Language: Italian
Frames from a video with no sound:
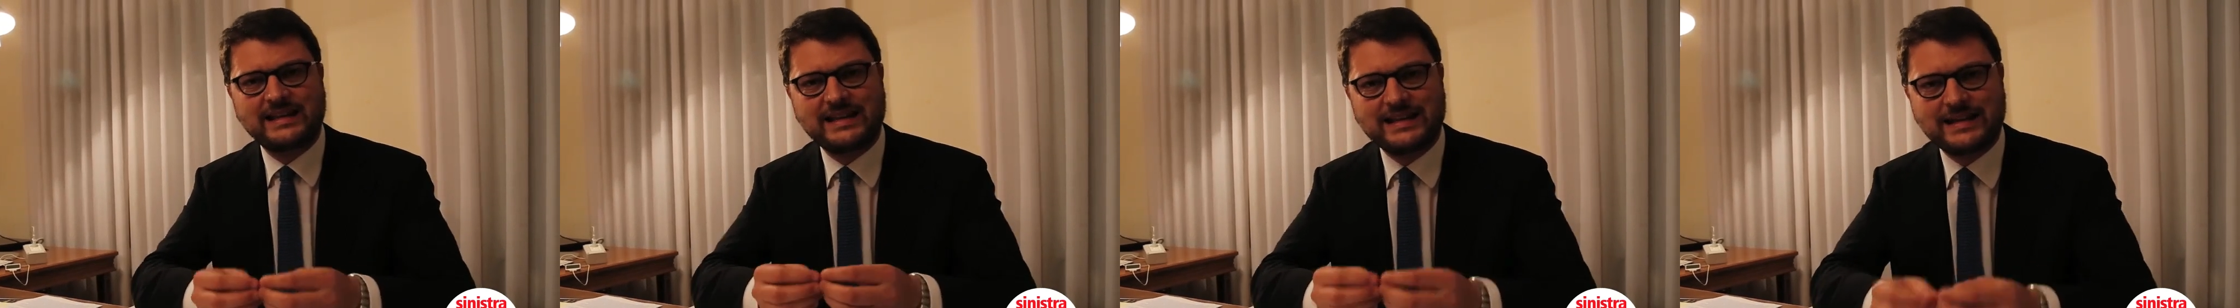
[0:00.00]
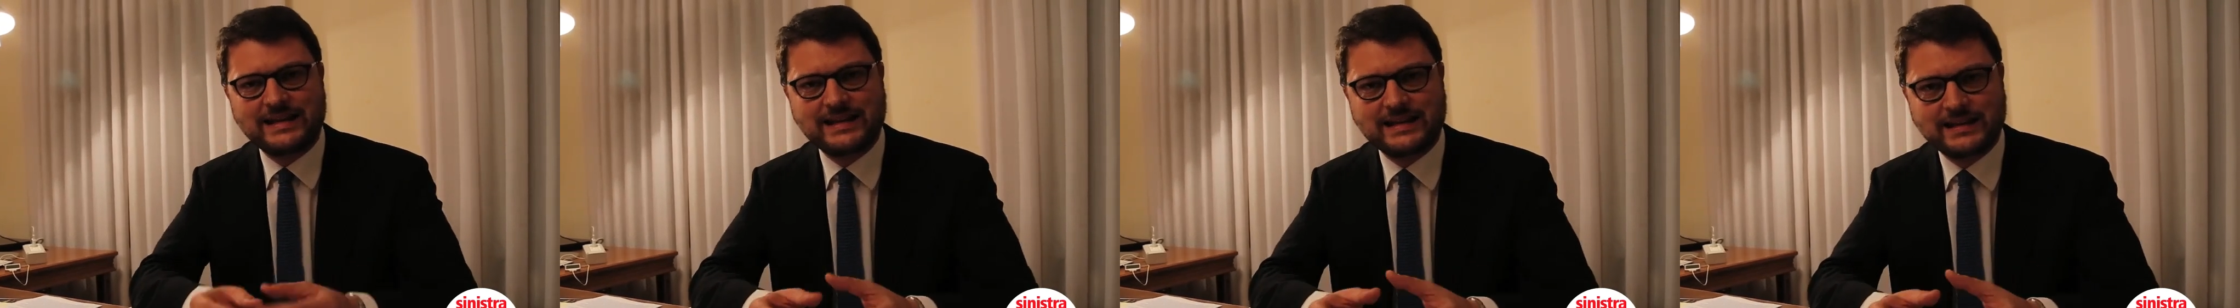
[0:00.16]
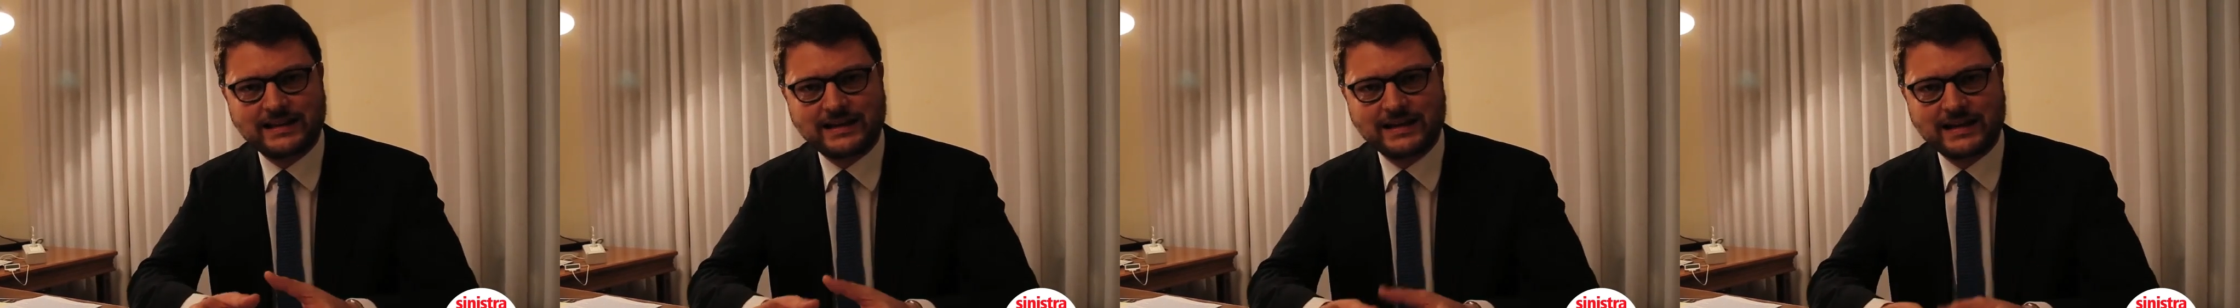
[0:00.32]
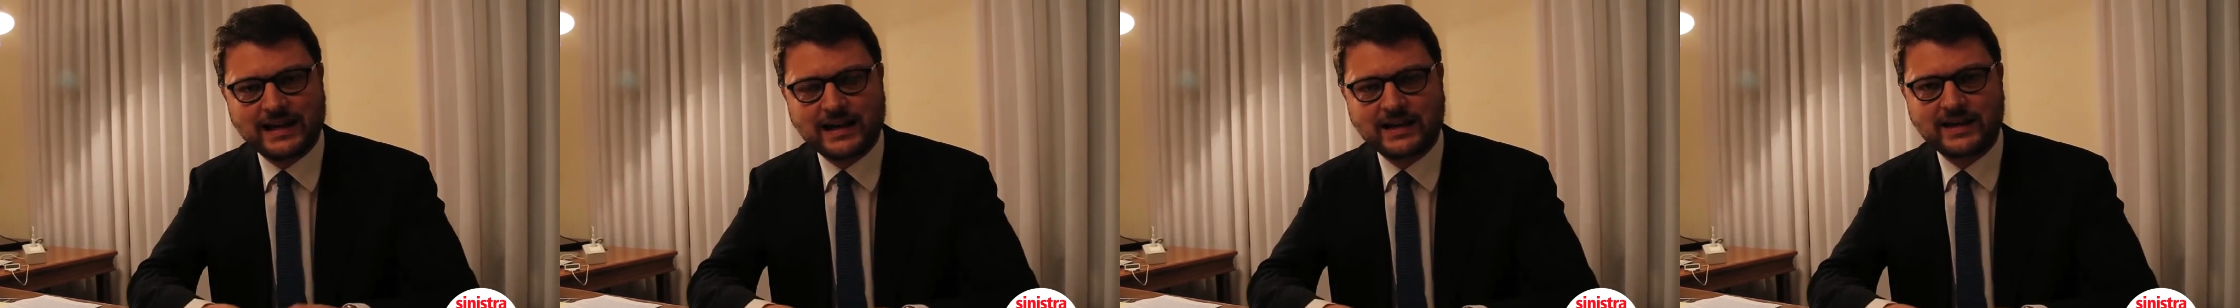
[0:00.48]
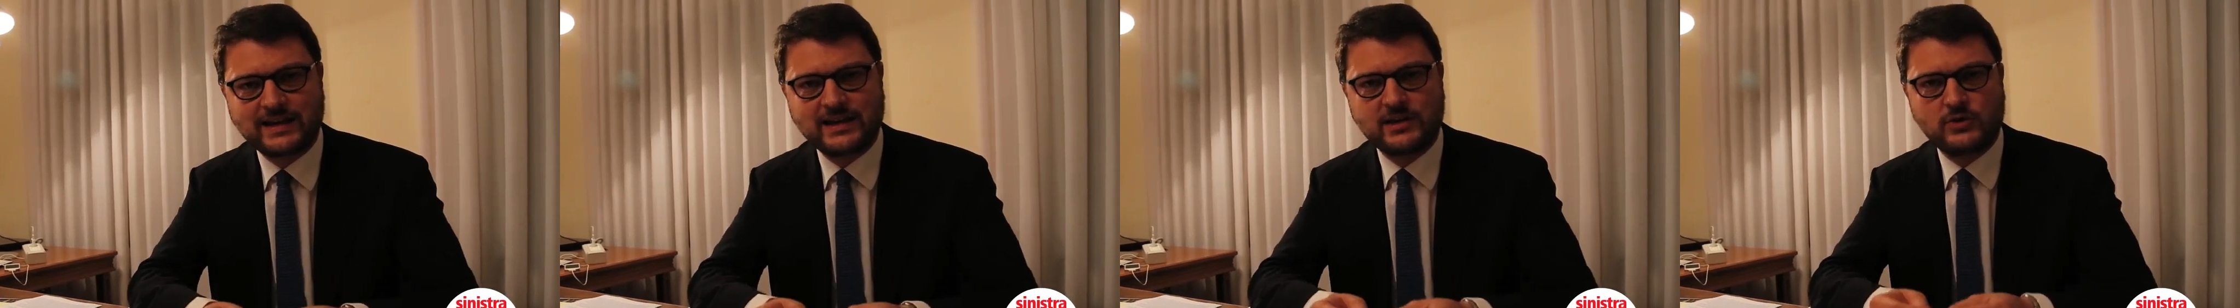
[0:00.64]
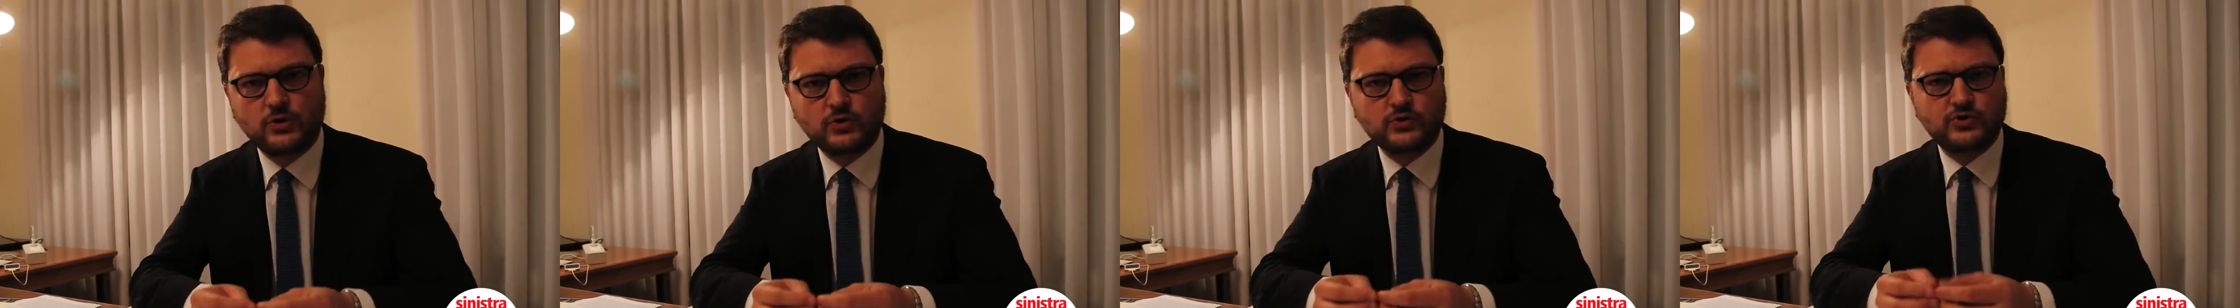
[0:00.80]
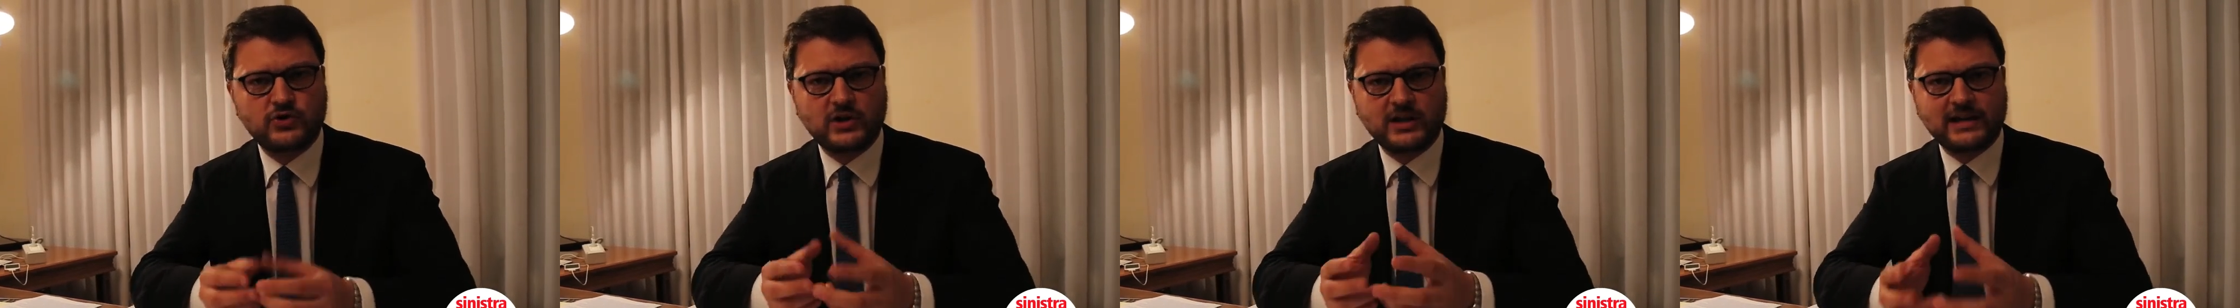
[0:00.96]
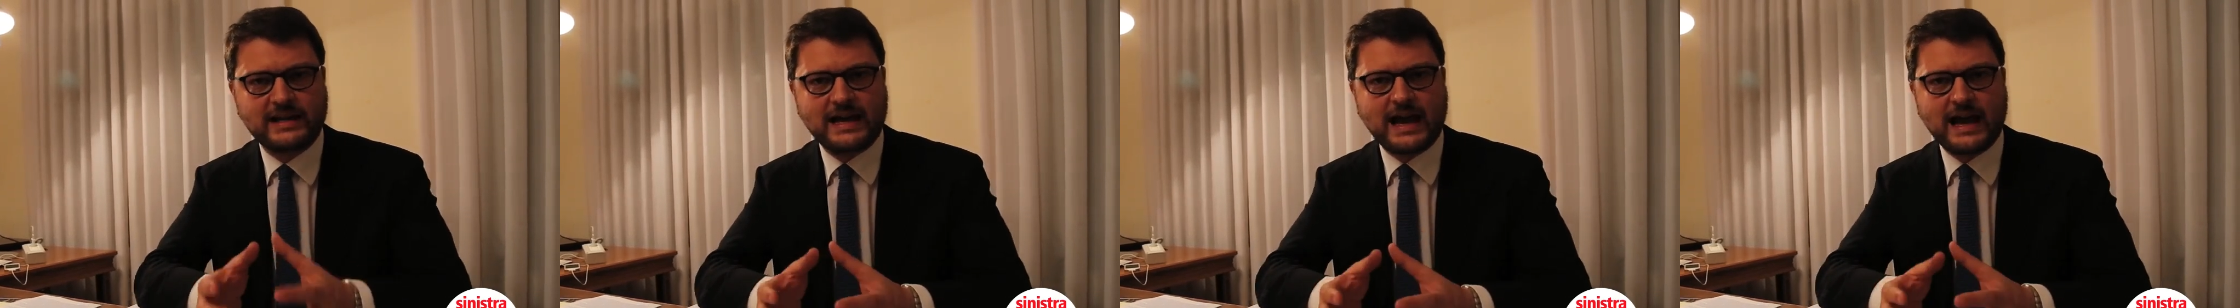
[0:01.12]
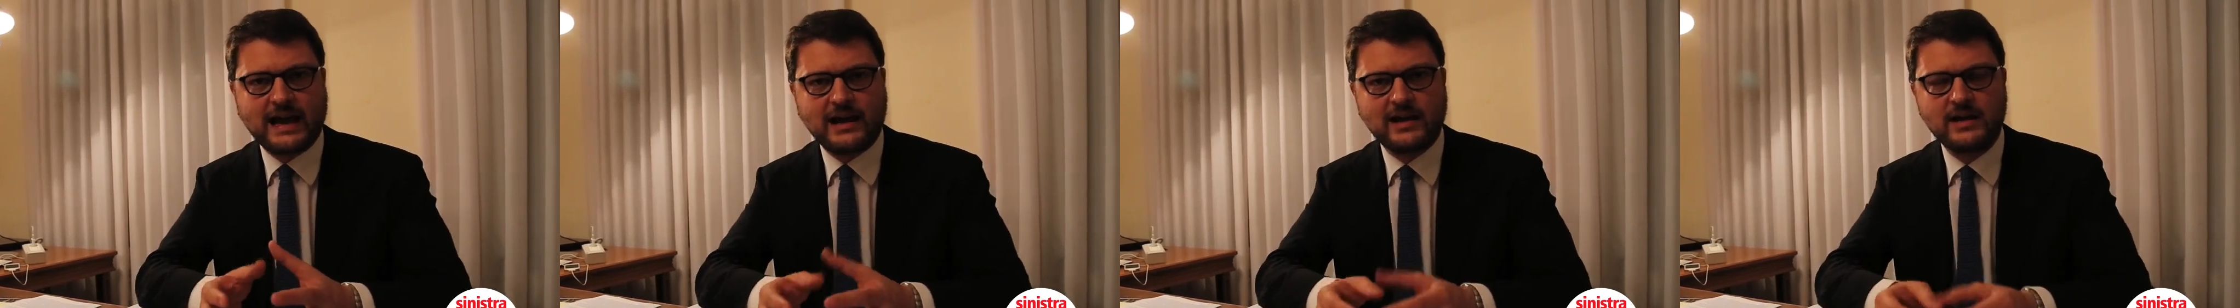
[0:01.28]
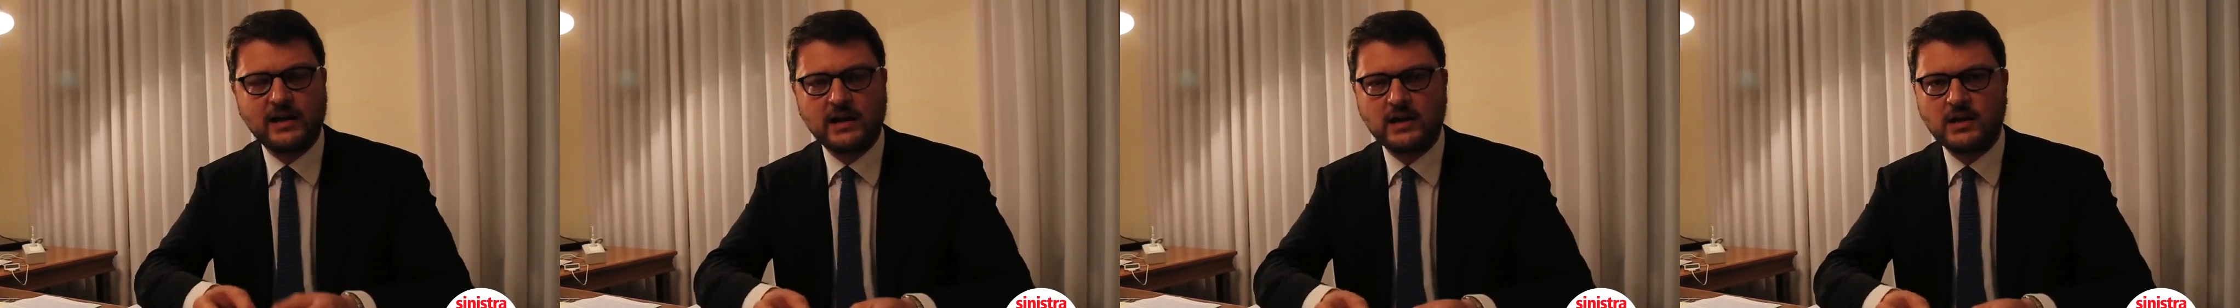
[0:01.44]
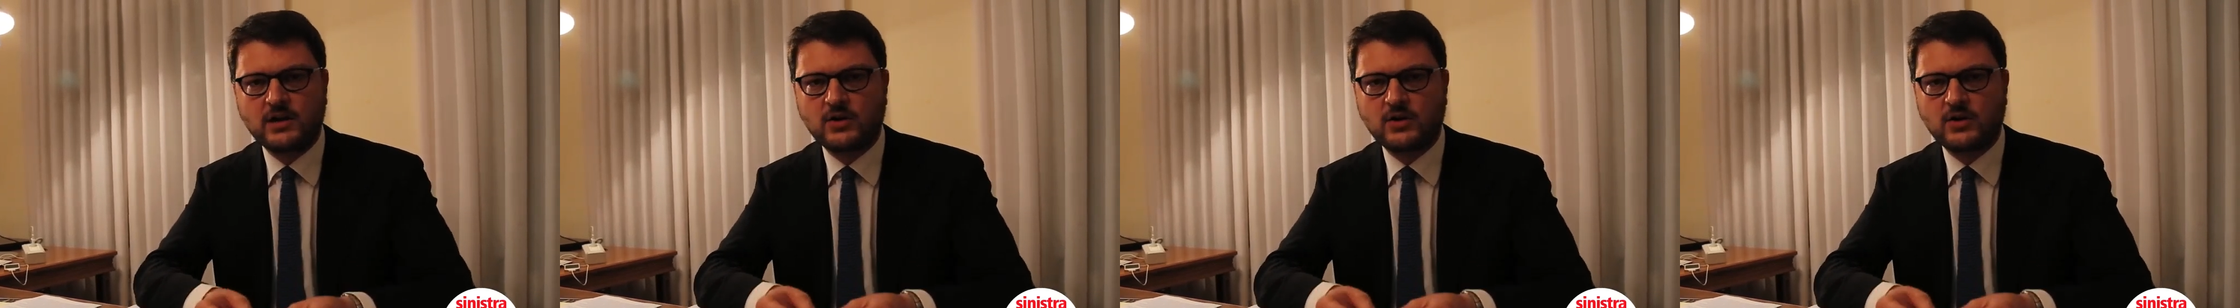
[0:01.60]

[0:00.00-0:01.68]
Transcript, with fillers: diritti a chi non ce li ha,